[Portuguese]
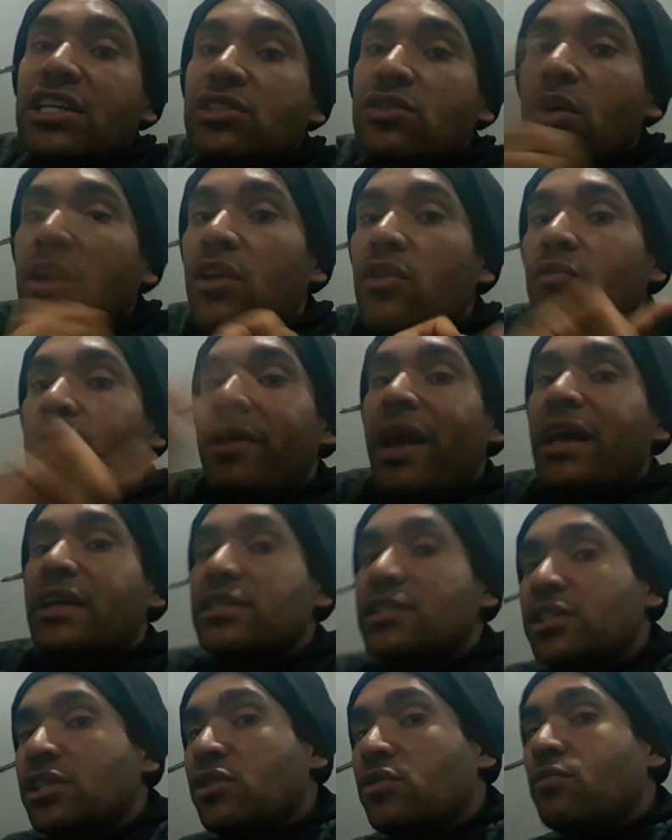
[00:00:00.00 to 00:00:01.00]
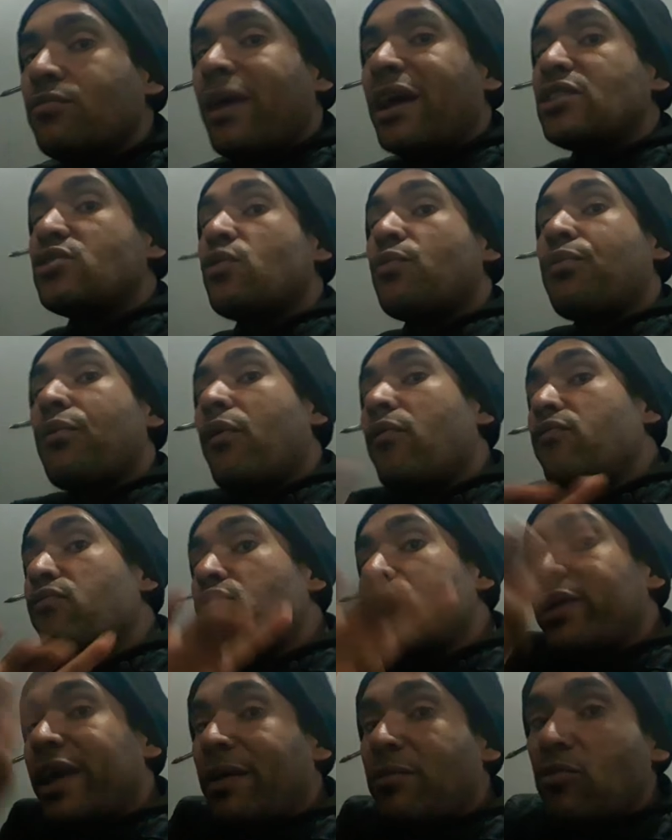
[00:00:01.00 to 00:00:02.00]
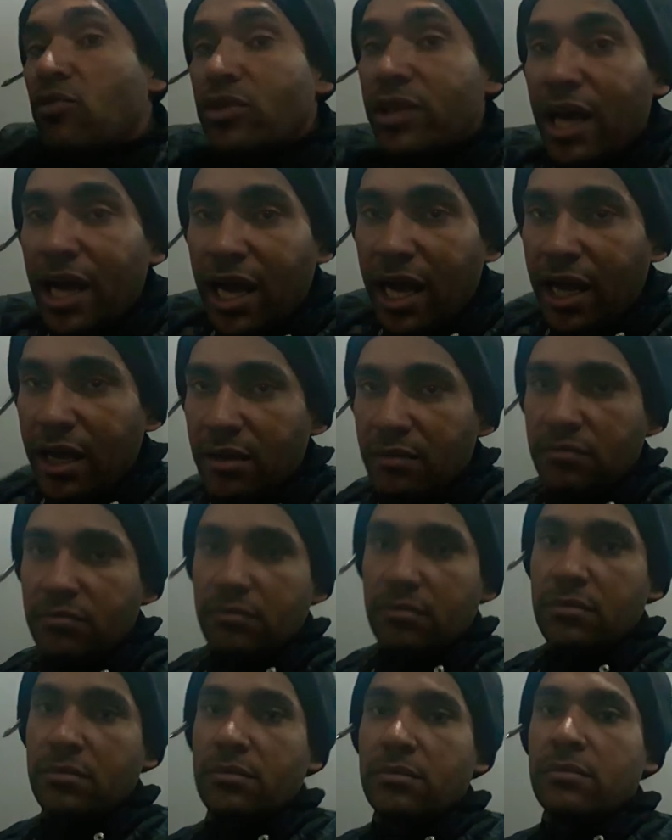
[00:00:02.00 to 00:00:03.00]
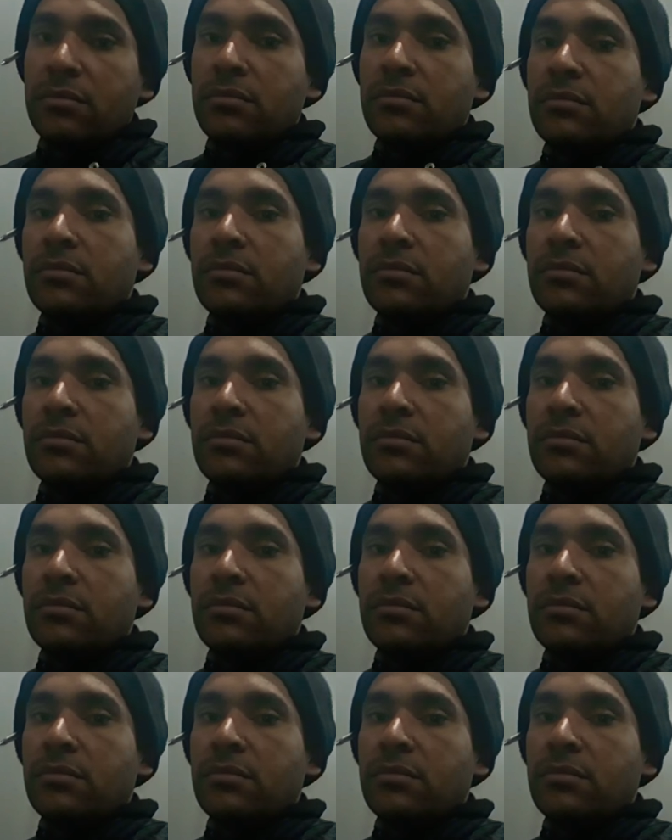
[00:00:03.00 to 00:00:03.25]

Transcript: a história do Brasil, mas o povo não quer mudar.